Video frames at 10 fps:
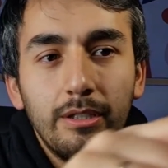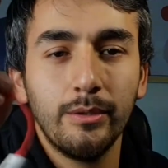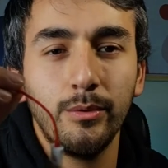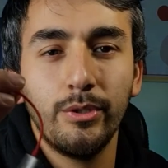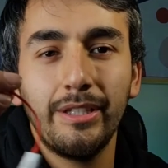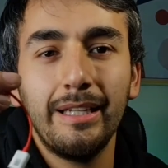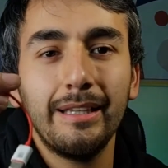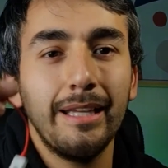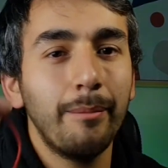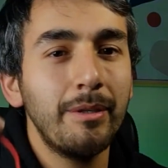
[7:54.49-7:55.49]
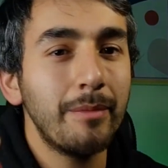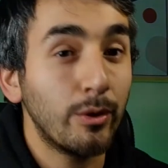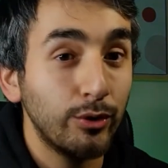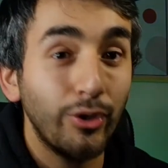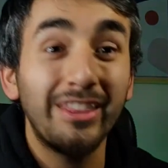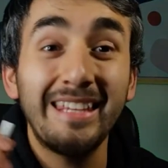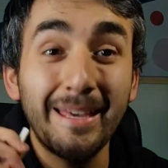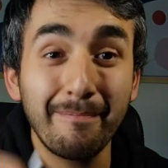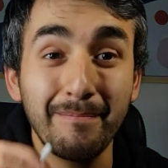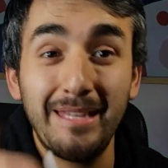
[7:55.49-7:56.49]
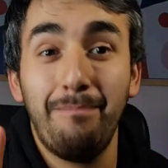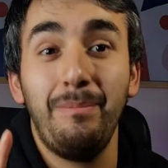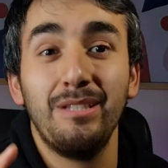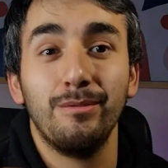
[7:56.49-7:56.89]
que es un original de Apple, me costó 10 mil pesos,